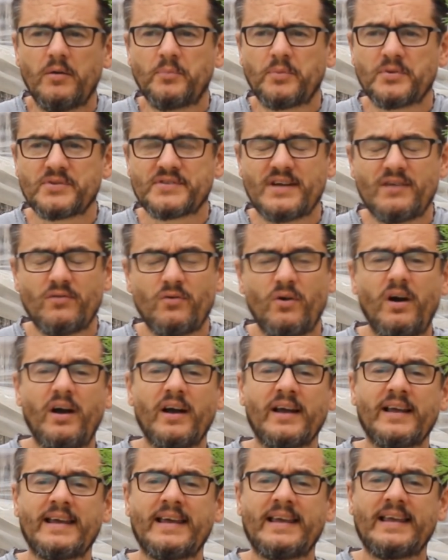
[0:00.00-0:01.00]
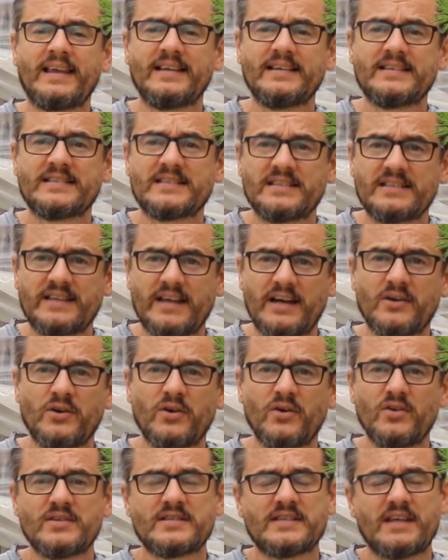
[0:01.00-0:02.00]
pour savoir si
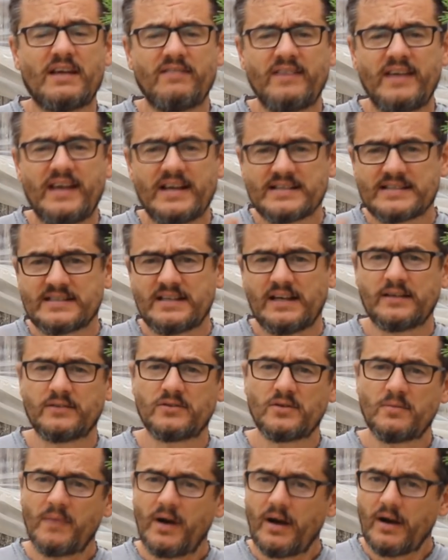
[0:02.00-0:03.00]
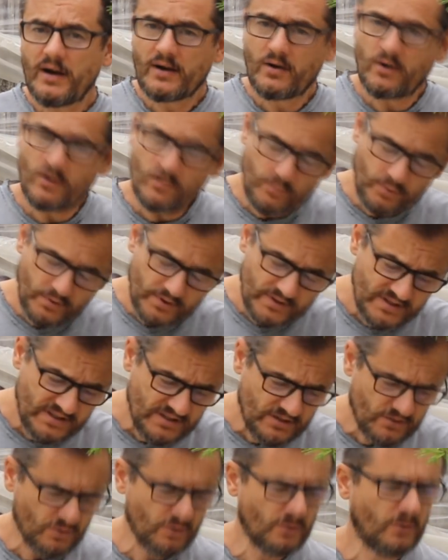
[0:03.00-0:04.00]
quelqu'un savait exactement la
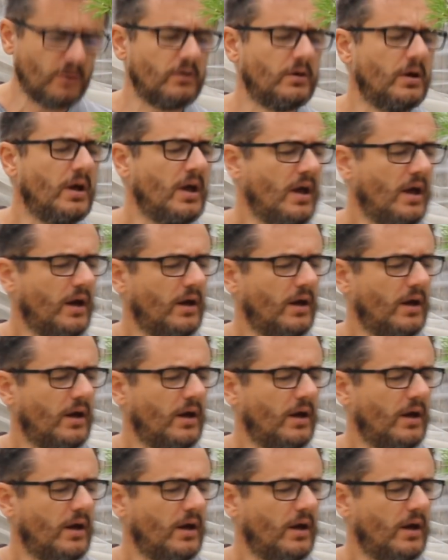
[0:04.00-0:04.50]
composition